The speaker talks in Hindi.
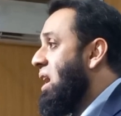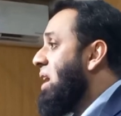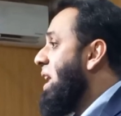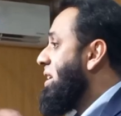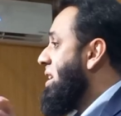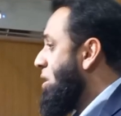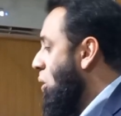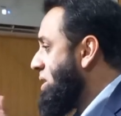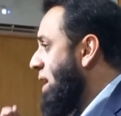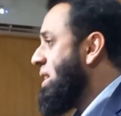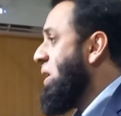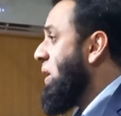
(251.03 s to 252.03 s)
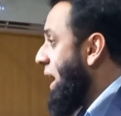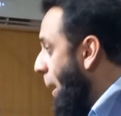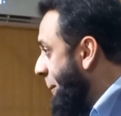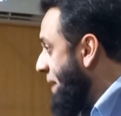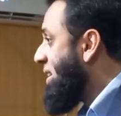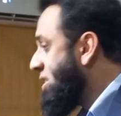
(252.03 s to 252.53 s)
तहकीक हो जाती और अगर
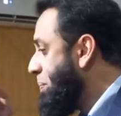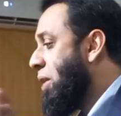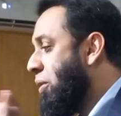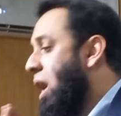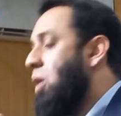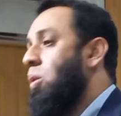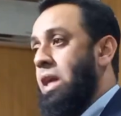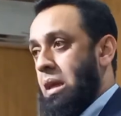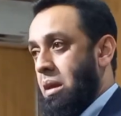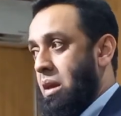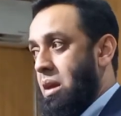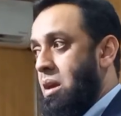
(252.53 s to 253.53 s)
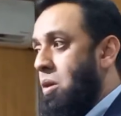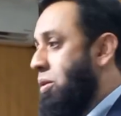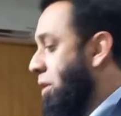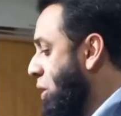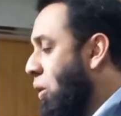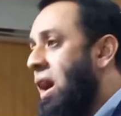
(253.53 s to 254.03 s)
आपकी सास बेगुनाह होती
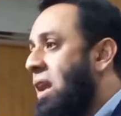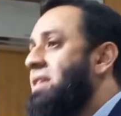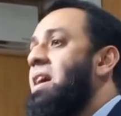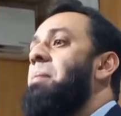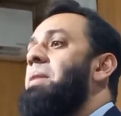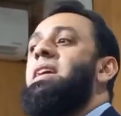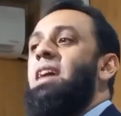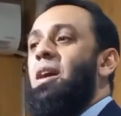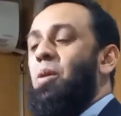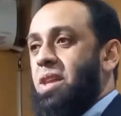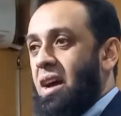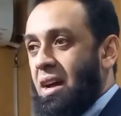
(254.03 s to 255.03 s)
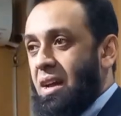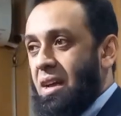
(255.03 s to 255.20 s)
उन्होंने कोई गलत काम ना किया होता